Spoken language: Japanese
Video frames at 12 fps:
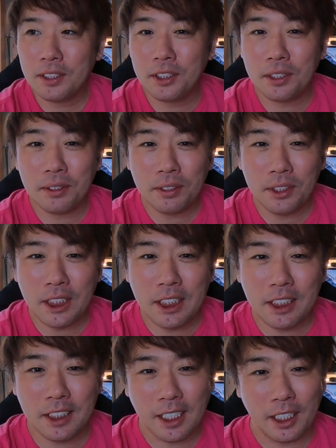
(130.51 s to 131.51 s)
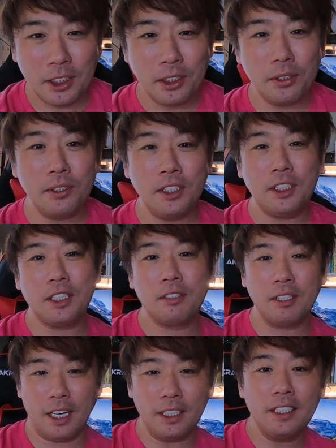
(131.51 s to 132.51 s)
じゅういちじかじゅうにじ
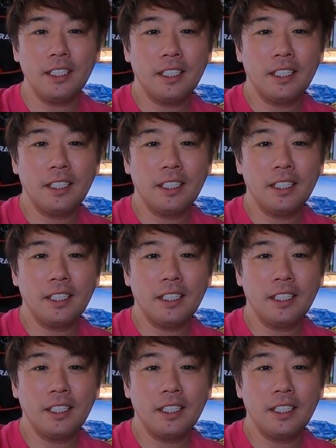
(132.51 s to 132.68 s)
ぐらい、